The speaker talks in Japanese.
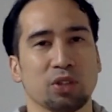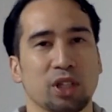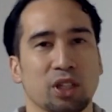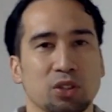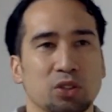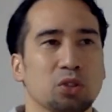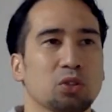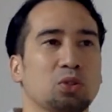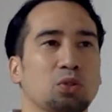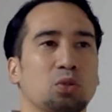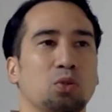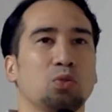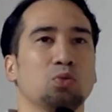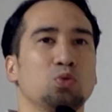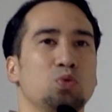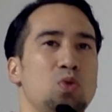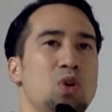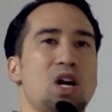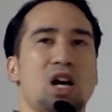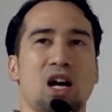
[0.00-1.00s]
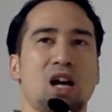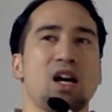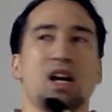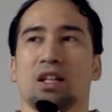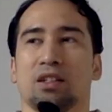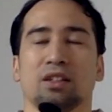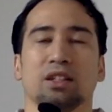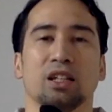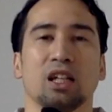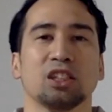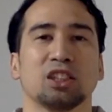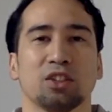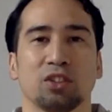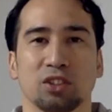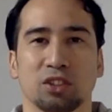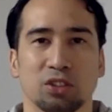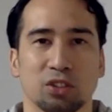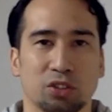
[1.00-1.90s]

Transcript: きはちょっとこううわーってなっちゃうし、